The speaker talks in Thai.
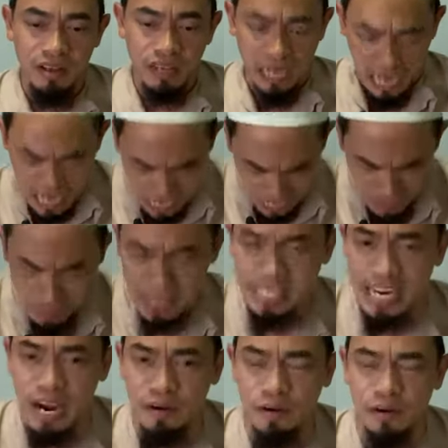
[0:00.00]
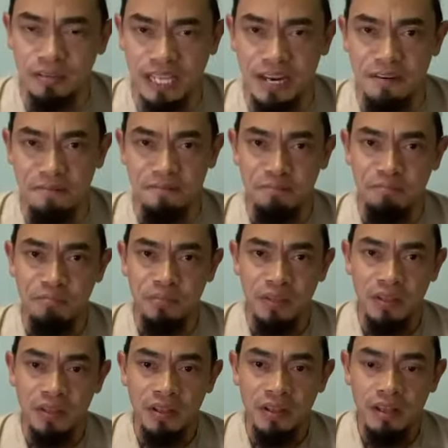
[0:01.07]
ใครคือพระเจ้าของท่าน
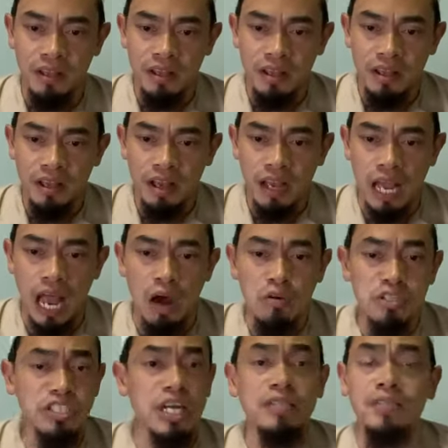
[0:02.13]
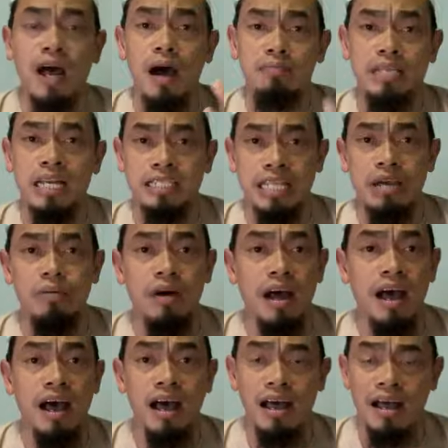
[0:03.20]
เขาจะตอบทันทีว่า